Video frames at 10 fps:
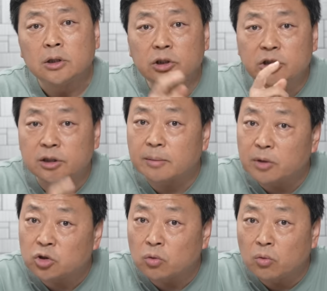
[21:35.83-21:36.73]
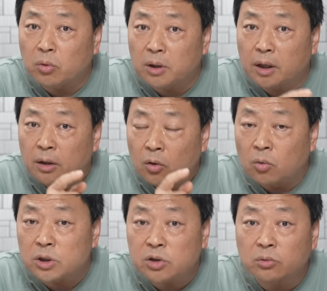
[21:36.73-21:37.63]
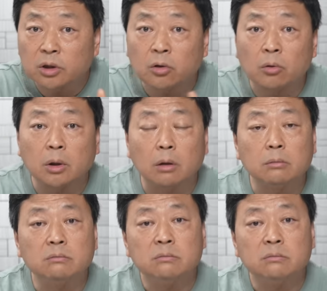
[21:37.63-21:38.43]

是什么冲昏了胡继勇的头脑？